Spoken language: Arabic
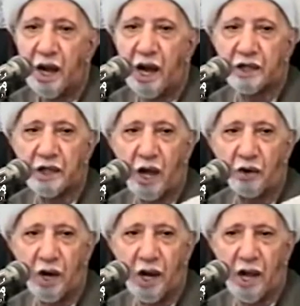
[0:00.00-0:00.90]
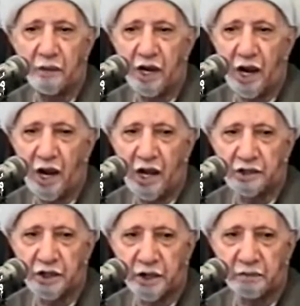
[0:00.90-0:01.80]
اعطاه الله من
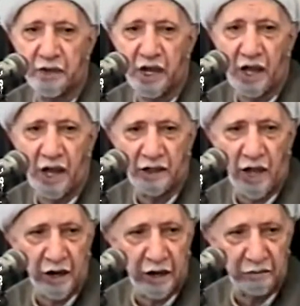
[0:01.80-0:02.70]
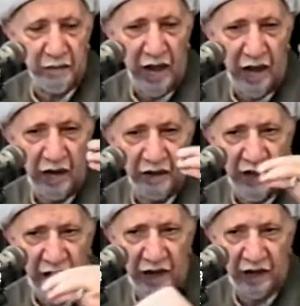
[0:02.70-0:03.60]
الاجر بقدر ما
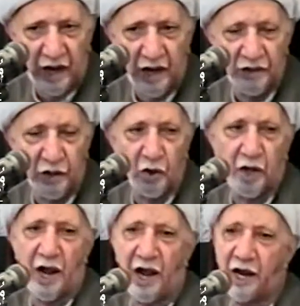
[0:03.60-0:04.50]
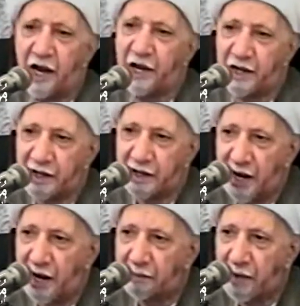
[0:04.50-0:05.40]
لذلك الذي يقرا عليه
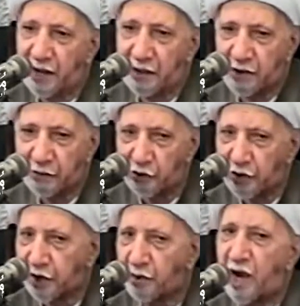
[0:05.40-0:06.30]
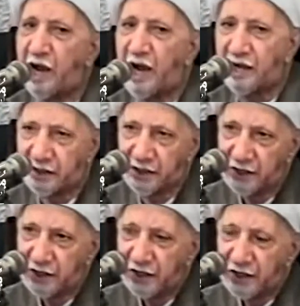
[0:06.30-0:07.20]
نعم هذا مضمون الروايات
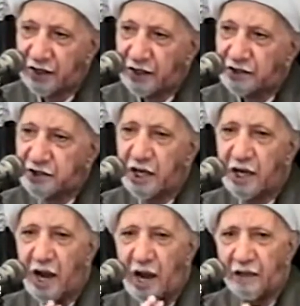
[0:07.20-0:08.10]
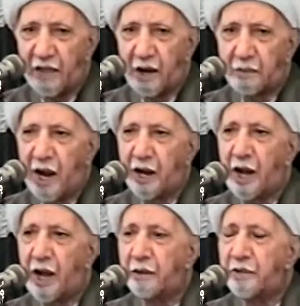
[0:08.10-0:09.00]
زين هذا
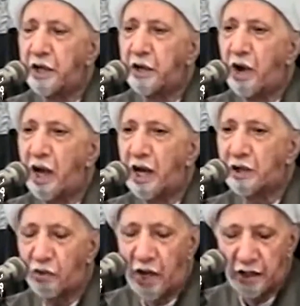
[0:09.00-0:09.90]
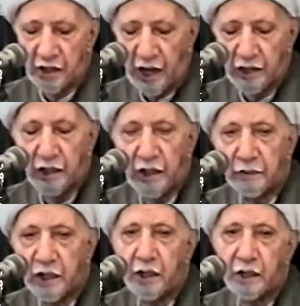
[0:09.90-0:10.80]
المعنى بروايات واردة عن
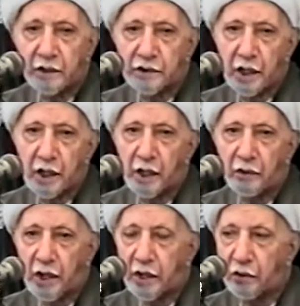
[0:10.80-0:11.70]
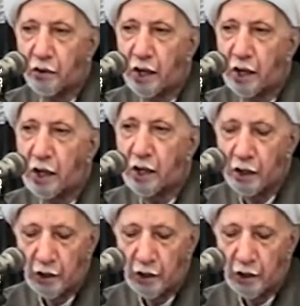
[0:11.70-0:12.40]
النبي صلى الله عليه وآله